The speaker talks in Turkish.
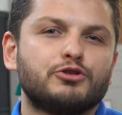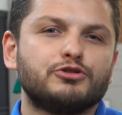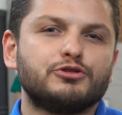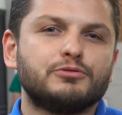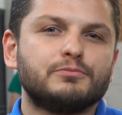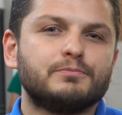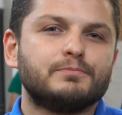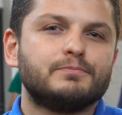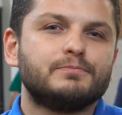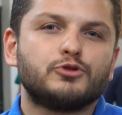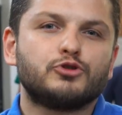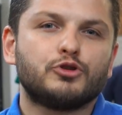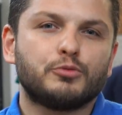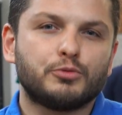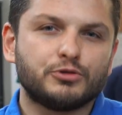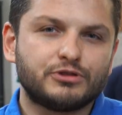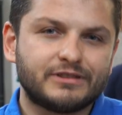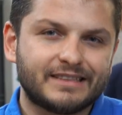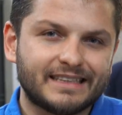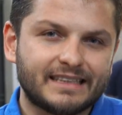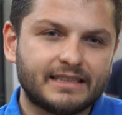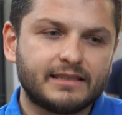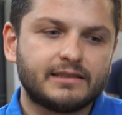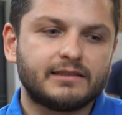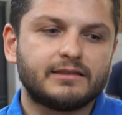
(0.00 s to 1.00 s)
konum
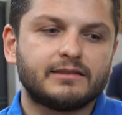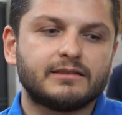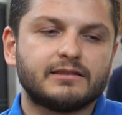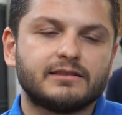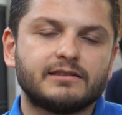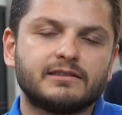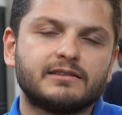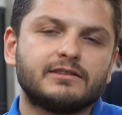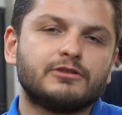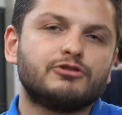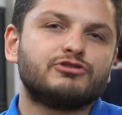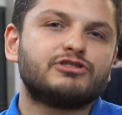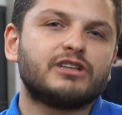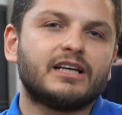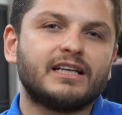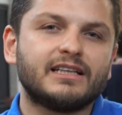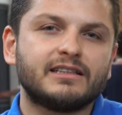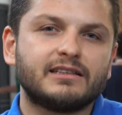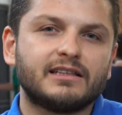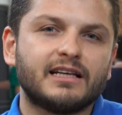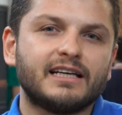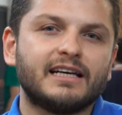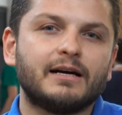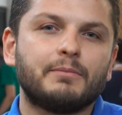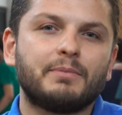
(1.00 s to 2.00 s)
robotik, e,
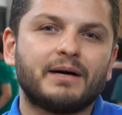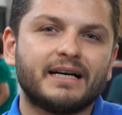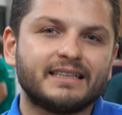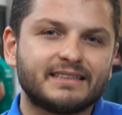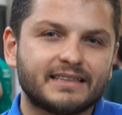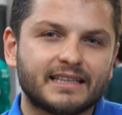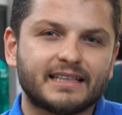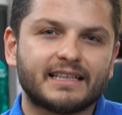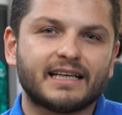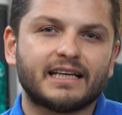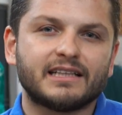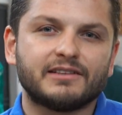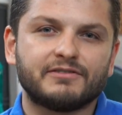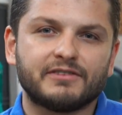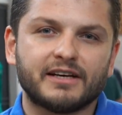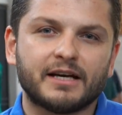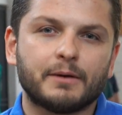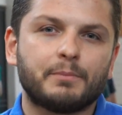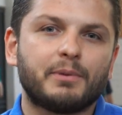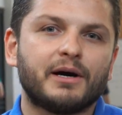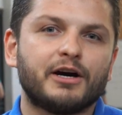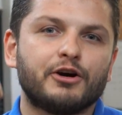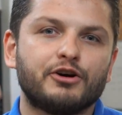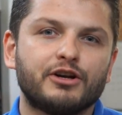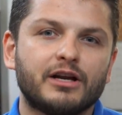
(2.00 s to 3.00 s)
özellikle yapay zekanın ve
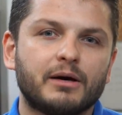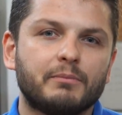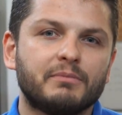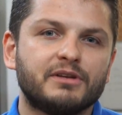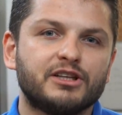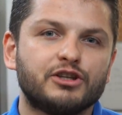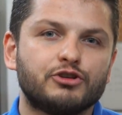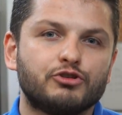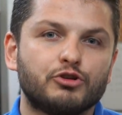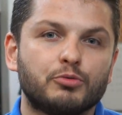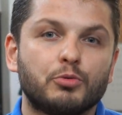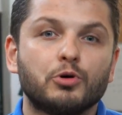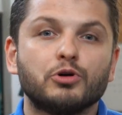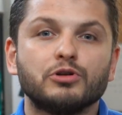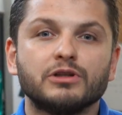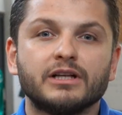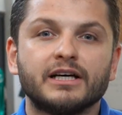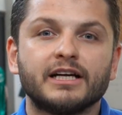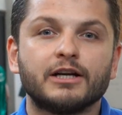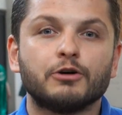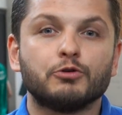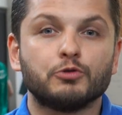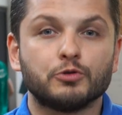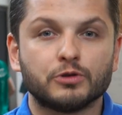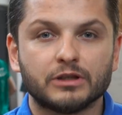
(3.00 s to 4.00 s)
yapay öğrenmenin
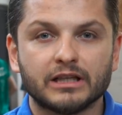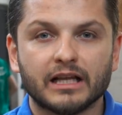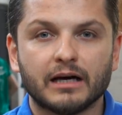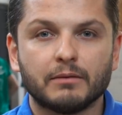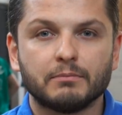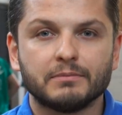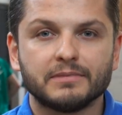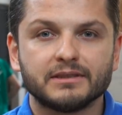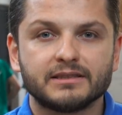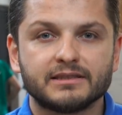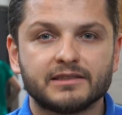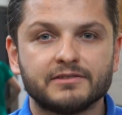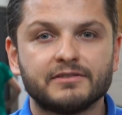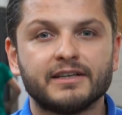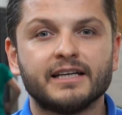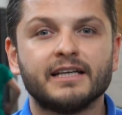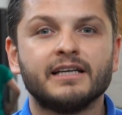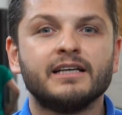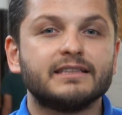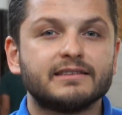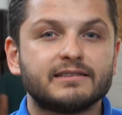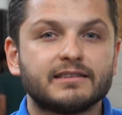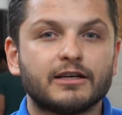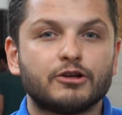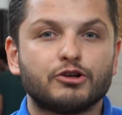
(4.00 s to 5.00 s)
robotlara uygulanması ve
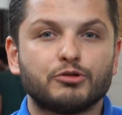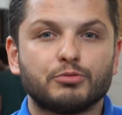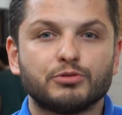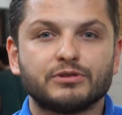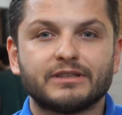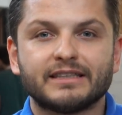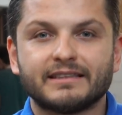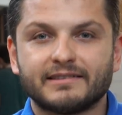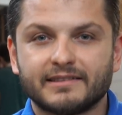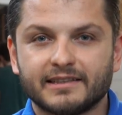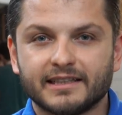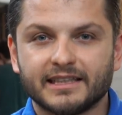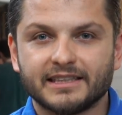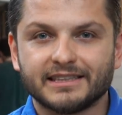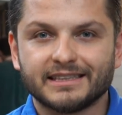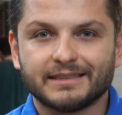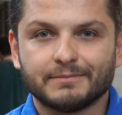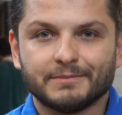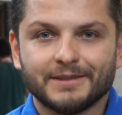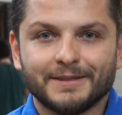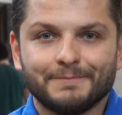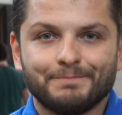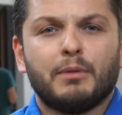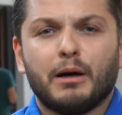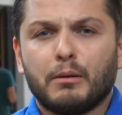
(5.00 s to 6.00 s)
insan robot
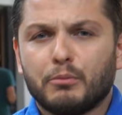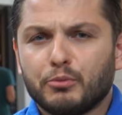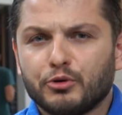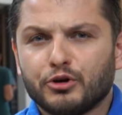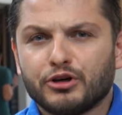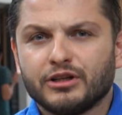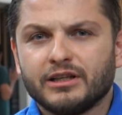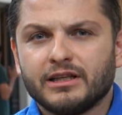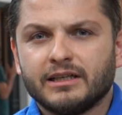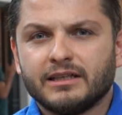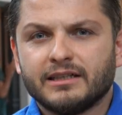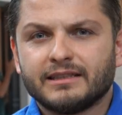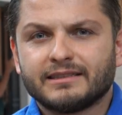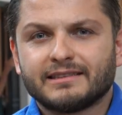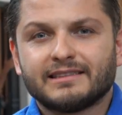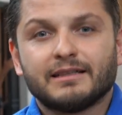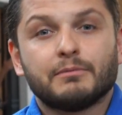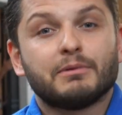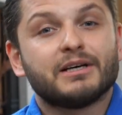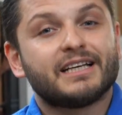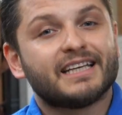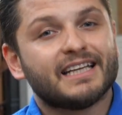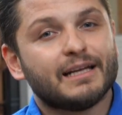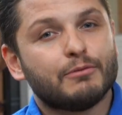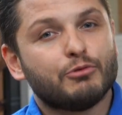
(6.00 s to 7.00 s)
etkileşimi. Ben bu yola aslında
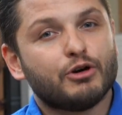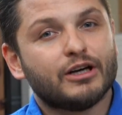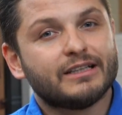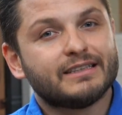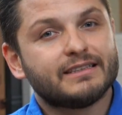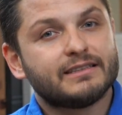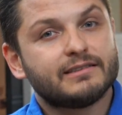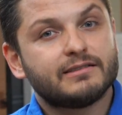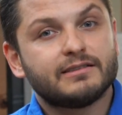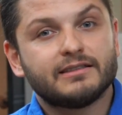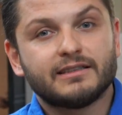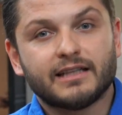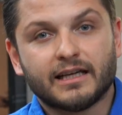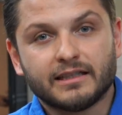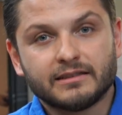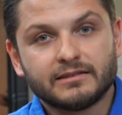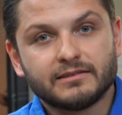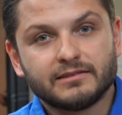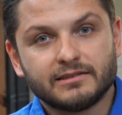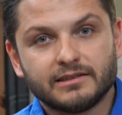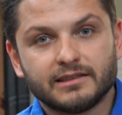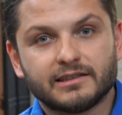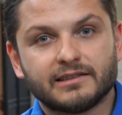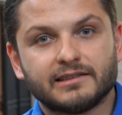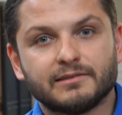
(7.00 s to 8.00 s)
makine
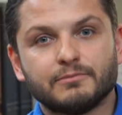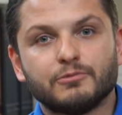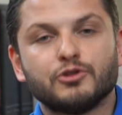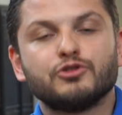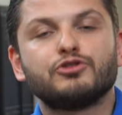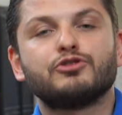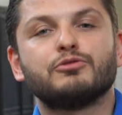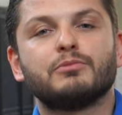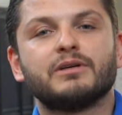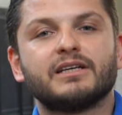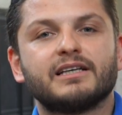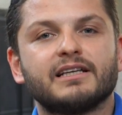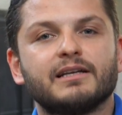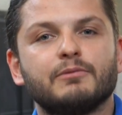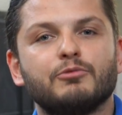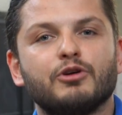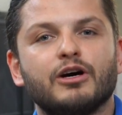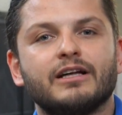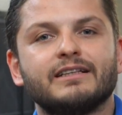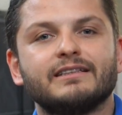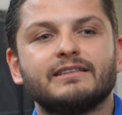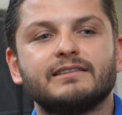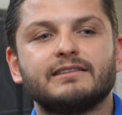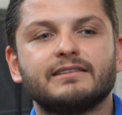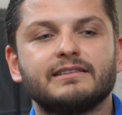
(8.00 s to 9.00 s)
mühendisliğinden çıktım. ODTÜ makine
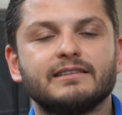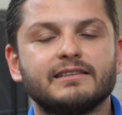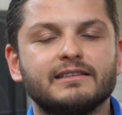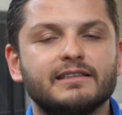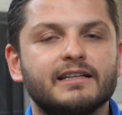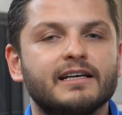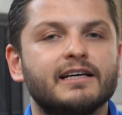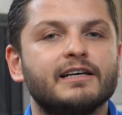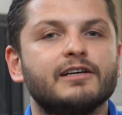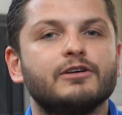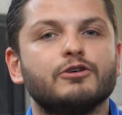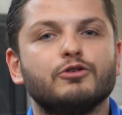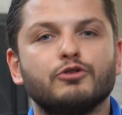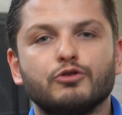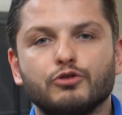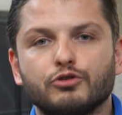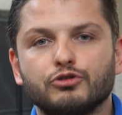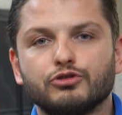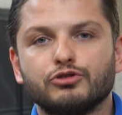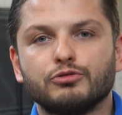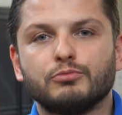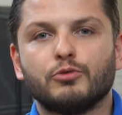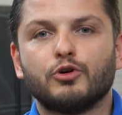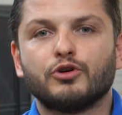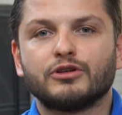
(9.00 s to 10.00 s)
mühendisliğinde
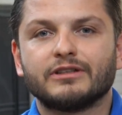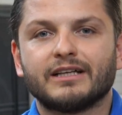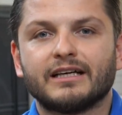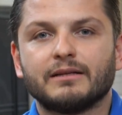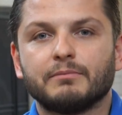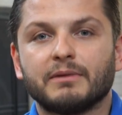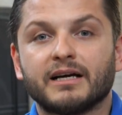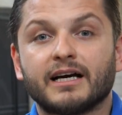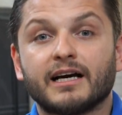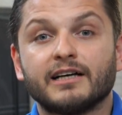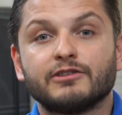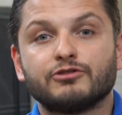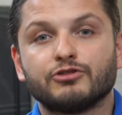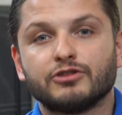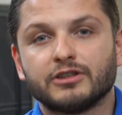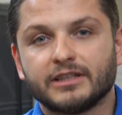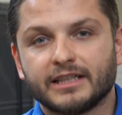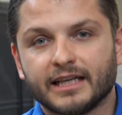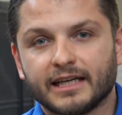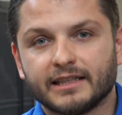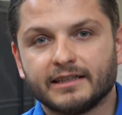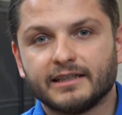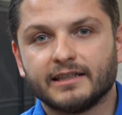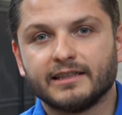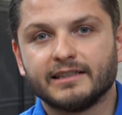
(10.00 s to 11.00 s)
okudum. Oradan mekatronik
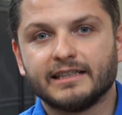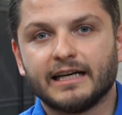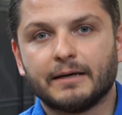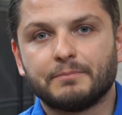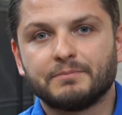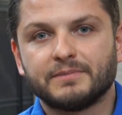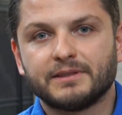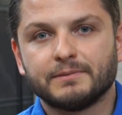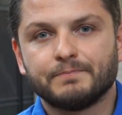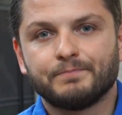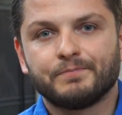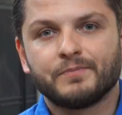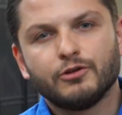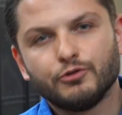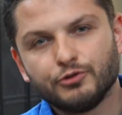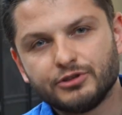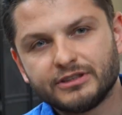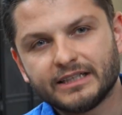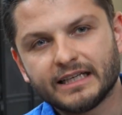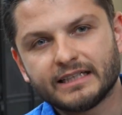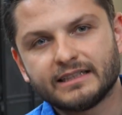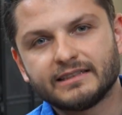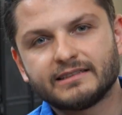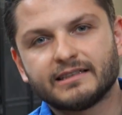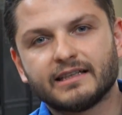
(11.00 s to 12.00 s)
yan dalı yaptım.
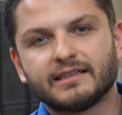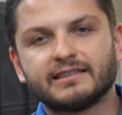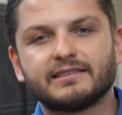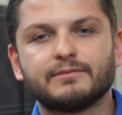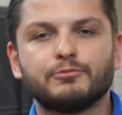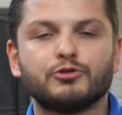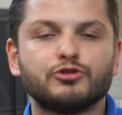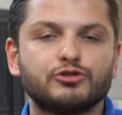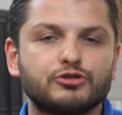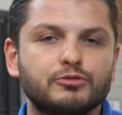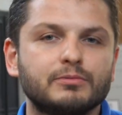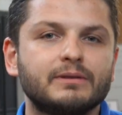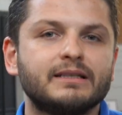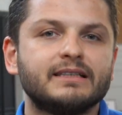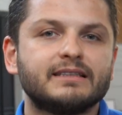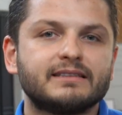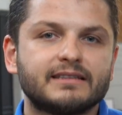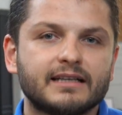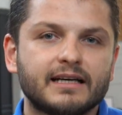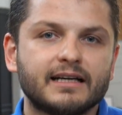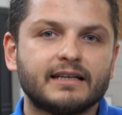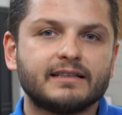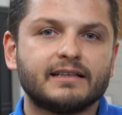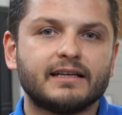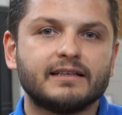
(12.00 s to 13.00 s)
Yüksek lisansımı ODTÜ
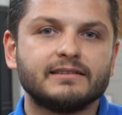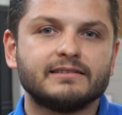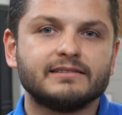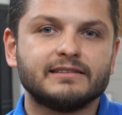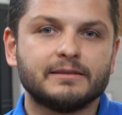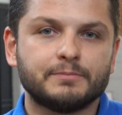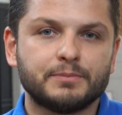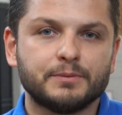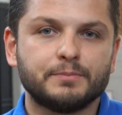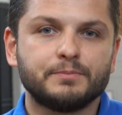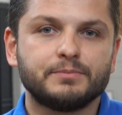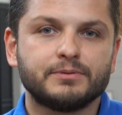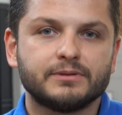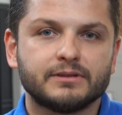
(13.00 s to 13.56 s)
bilgisayardan yapıp